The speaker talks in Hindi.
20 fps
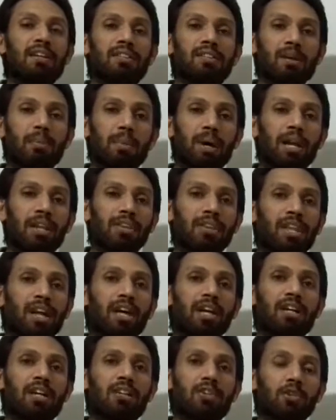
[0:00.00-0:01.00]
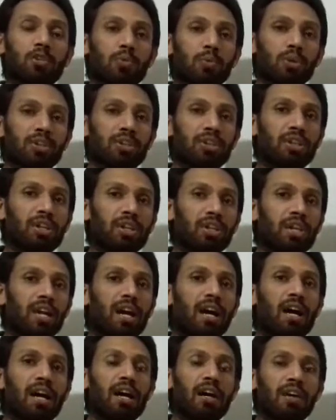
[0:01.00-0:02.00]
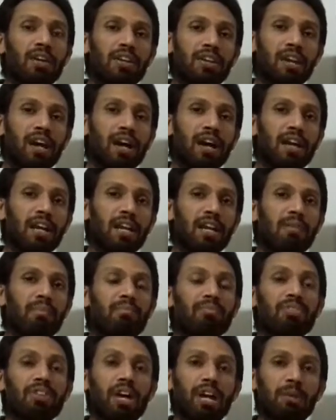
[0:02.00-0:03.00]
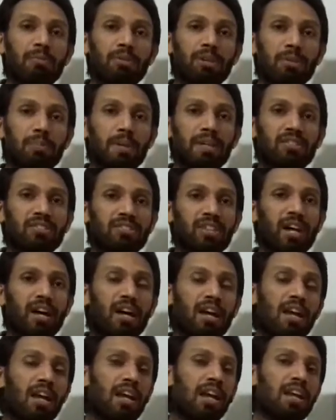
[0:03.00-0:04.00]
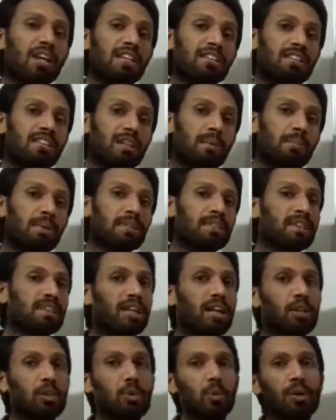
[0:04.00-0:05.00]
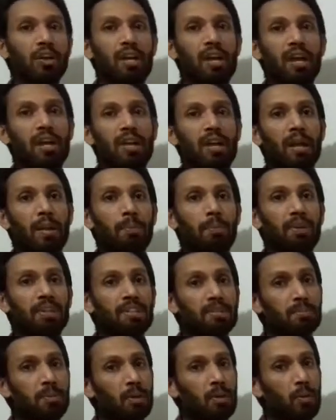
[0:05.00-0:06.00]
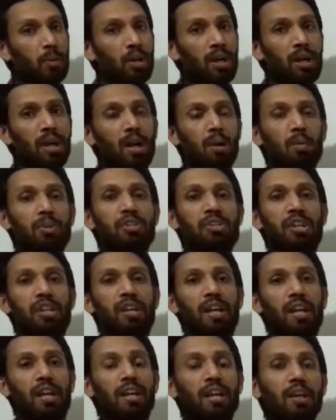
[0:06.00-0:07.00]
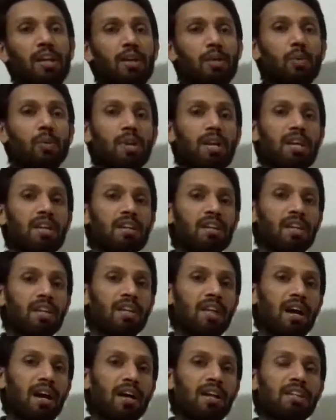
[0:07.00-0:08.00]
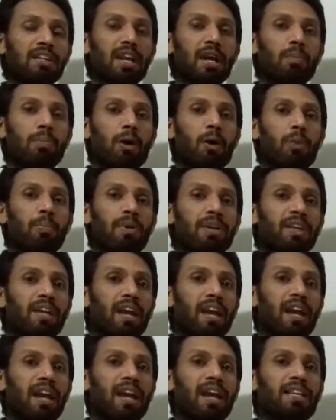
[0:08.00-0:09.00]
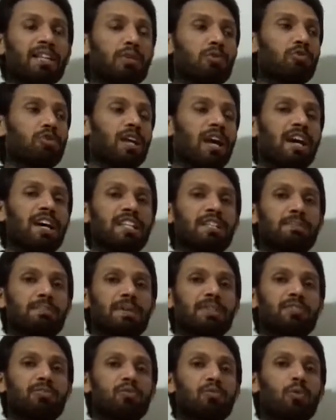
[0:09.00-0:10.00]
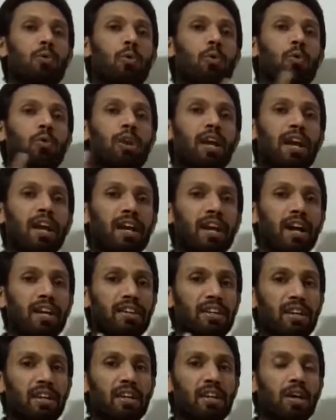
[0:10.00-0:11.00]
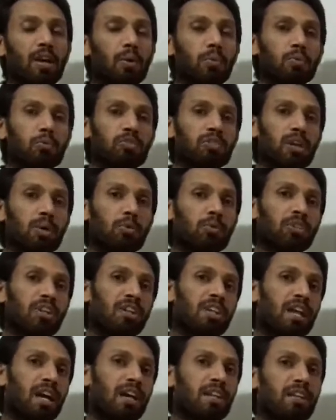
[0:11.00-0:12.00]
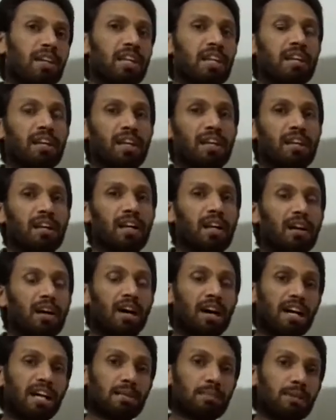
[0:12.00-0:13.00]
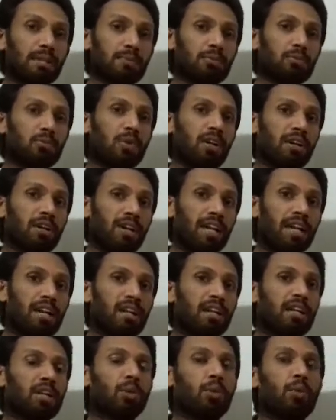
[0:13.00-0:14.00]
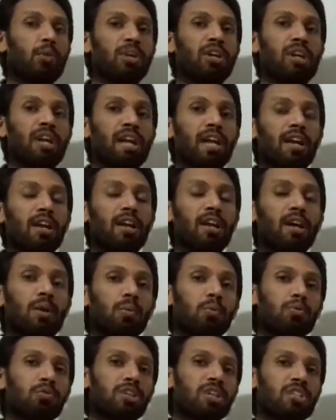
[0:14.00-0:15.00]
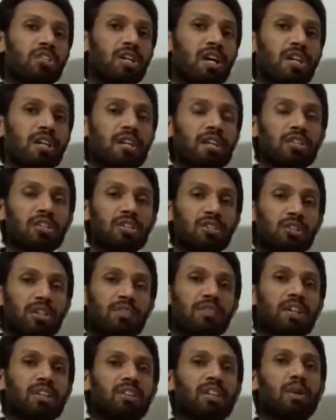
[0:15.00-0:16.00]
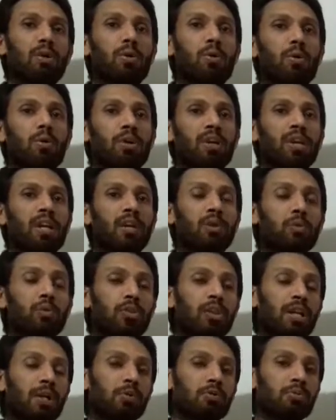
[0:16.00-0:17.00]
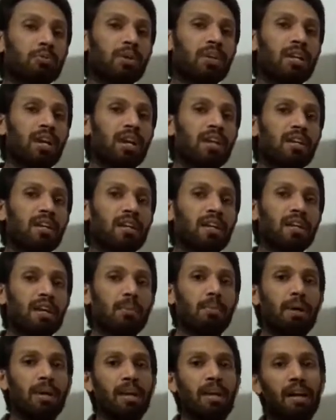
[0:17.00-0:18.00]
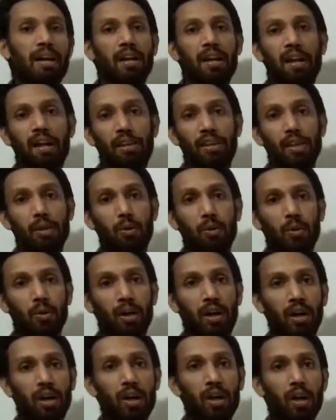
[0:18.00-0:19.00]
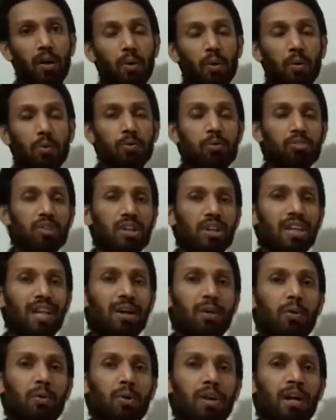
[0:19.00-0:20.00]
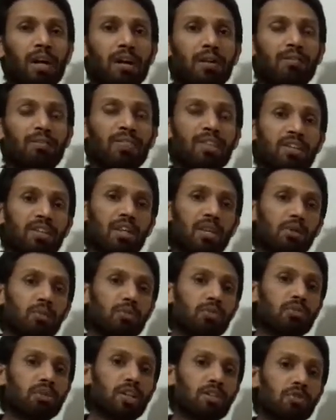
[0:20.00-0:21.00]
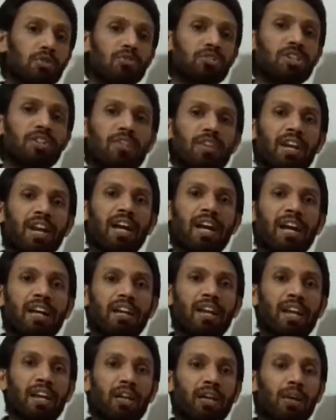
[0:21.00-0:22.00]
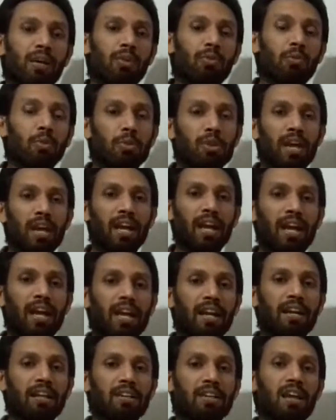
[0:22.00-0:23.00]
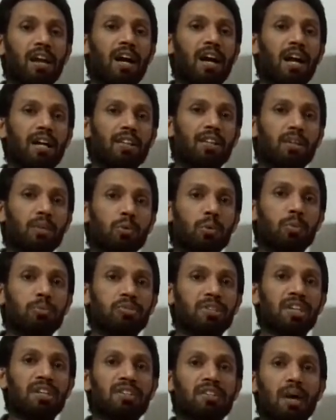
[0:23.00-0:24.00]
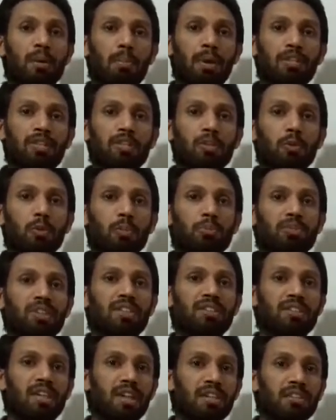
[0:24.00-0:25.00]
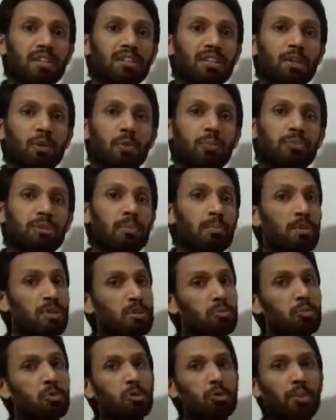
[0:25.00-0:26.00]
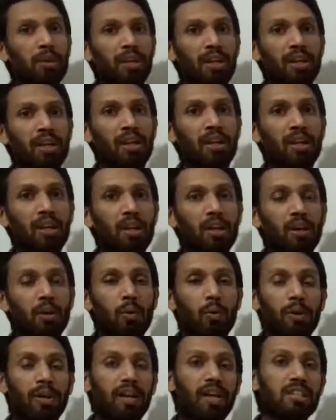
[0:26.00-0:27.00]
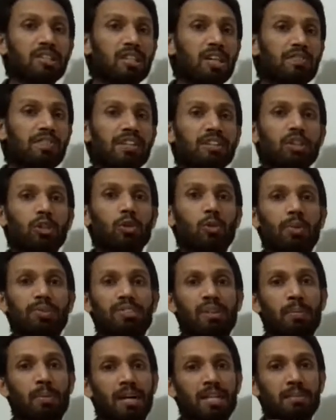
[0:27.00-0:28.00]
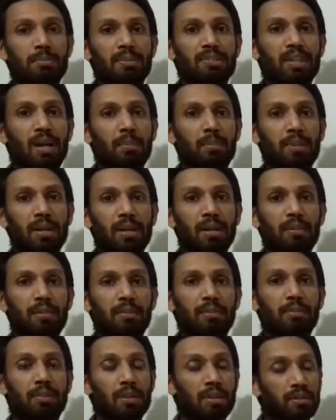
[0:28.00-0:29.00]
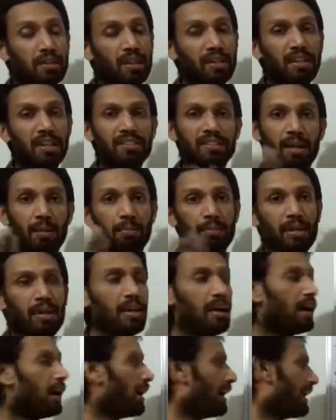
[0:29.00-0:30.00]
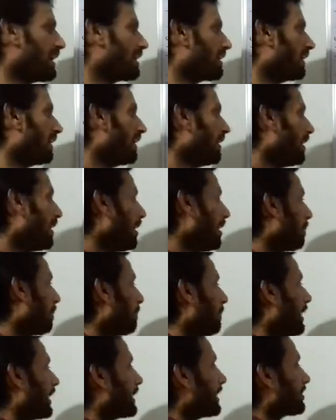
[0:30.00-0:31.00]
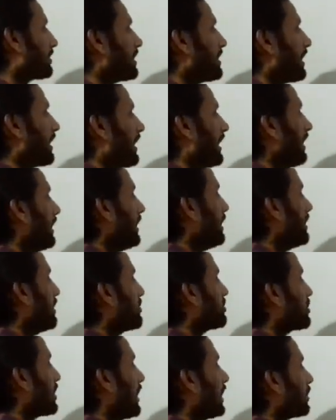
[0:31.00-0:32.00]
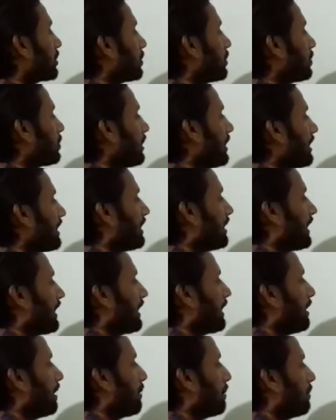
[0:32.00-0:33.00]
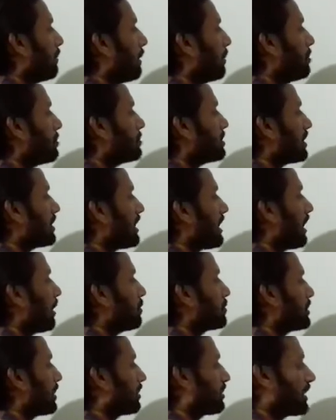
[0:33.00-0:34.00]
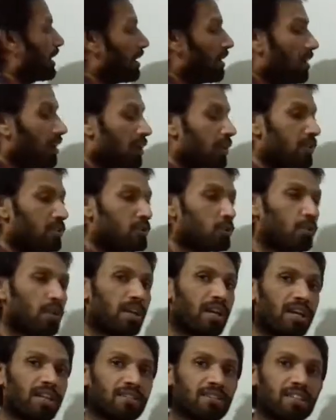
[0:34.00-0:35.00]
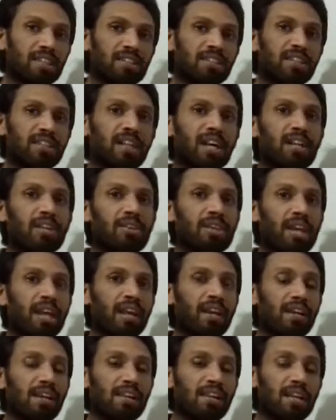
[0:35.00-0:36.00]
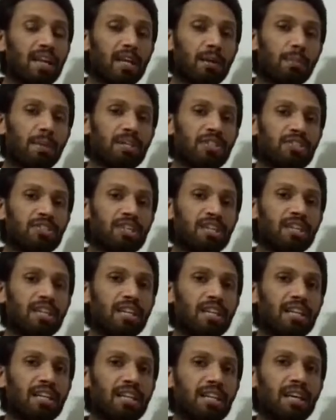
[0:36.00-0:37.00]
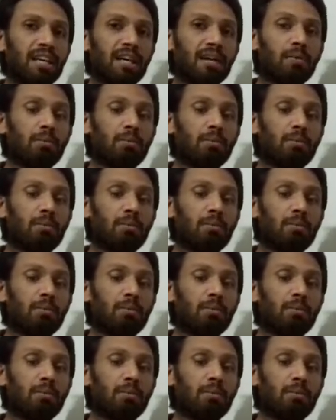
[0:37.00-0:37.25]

समानता स्वतंत्रता न्याय धर्मनिरपेक्षता इन सभी सिद्धांतों का ज्ञान है परस्पर होना आवश्यक है क्योंकि इनके ज्ञान के अभाव में क्या है कि उसके आसपास जो हो रहा है कार्य उसका उसे ज्ञान नहीं रहेगा आसपास में जो घटनाएं घटित हो रही है उसकी जानकारी जितनी व्यक्ति को होगी ना उतने उसमें ज्ञान का क्या भंडार अधिक होगा और उससे क्या होगा कि उसका जो जीवन है आगे वो क्या है कि आर्थिक रूप से सामाजिक रूप से सांस्कृतिक रूप से मजबूत बनेगा और एक अच्छा व्यक्तित्व तो समाज में सामने निखर के सामने आएगा बात आती है छात्रों के लिए भविष्य की आवश्यकता जो ये राजनीतिक सिद्धांत है कि बच्चे के लिए